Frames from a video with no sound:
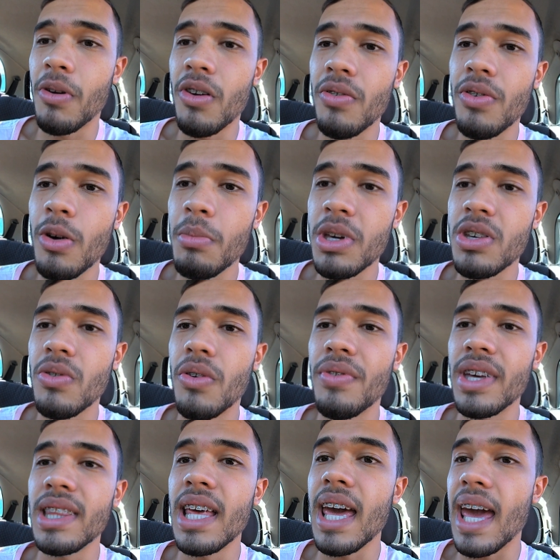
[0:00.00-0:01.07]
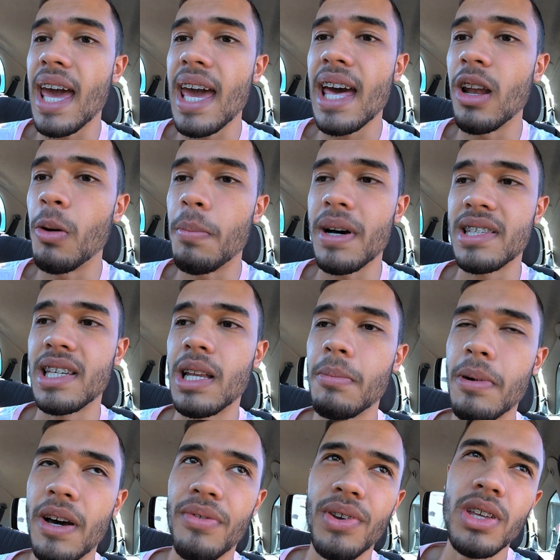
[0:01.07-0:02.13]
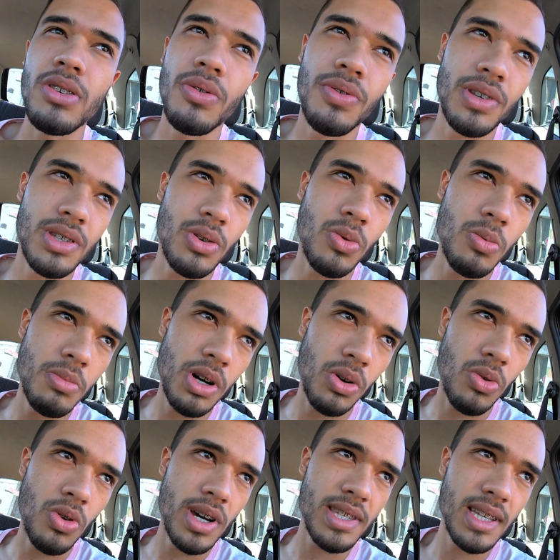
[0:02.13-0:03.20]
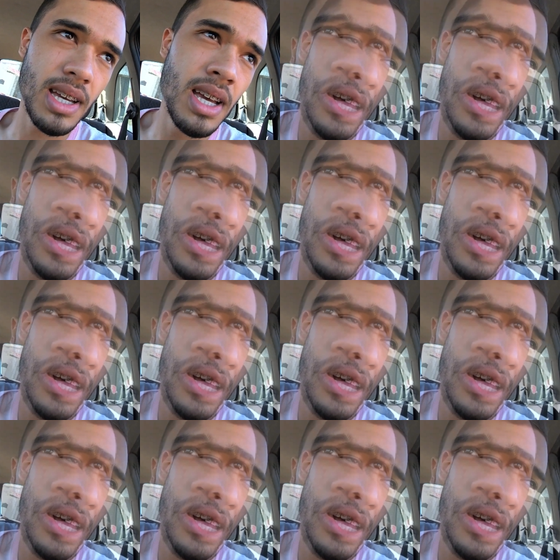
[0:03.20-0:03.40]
provavelmente eu vou vender ela ou passar ela pra frente ou fazer alguma coisa.